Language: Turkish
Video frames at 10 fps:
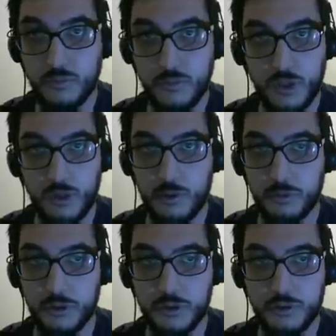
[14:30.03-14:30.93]

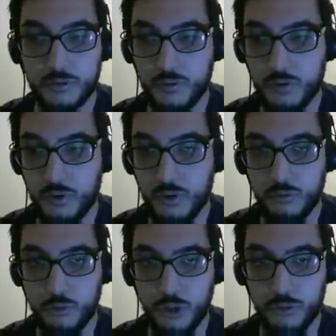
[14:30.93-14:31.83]
Tamamdır.
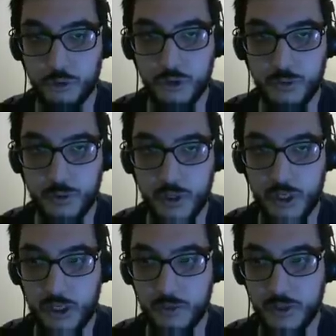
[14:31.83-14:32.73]
Burayı puşlayıp hemen
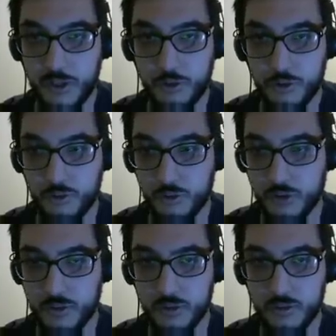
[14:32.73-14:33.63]
alamete geçiyorum o zaman.